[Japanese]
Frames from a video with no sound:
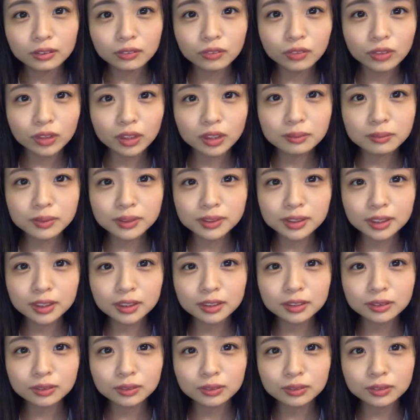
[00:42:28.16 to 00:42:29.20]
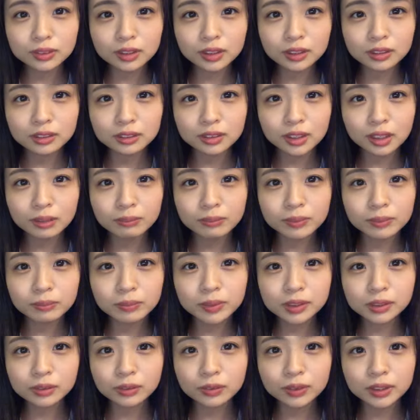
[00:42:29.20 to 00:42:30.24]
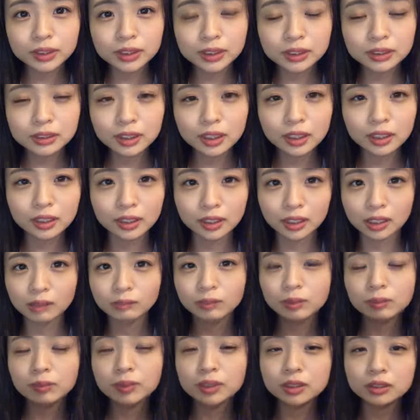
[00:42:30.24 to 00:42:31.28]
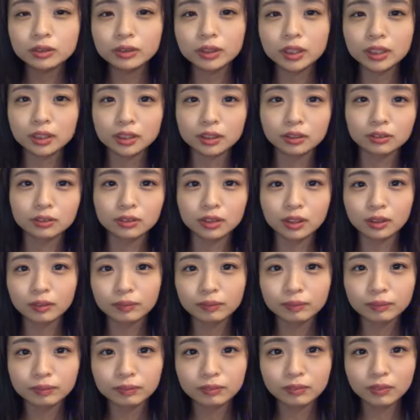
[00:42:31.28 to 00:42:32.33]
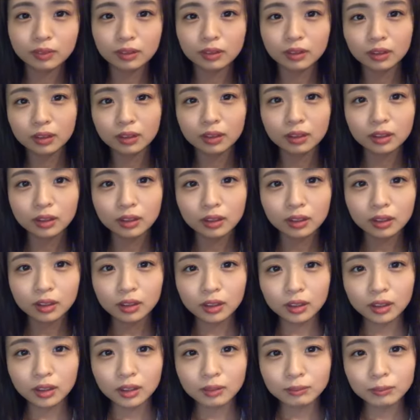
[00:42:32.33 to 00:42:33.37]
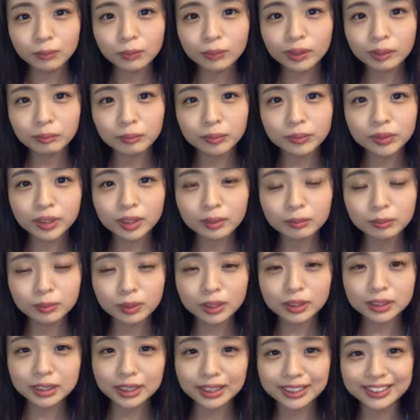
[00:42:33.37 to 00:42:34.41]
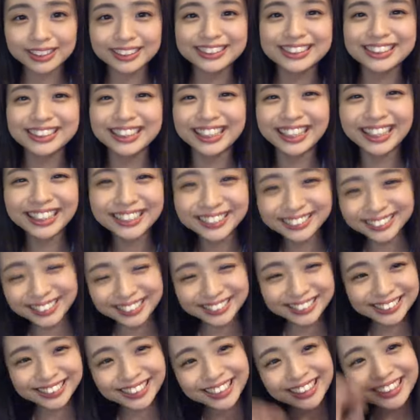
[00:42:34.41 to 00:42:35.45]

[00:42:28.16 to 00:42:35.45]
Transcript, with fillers: トラウマ参道さん上溝は小さいね上溝駅って言うんだもう髪の毛紫にしないんですか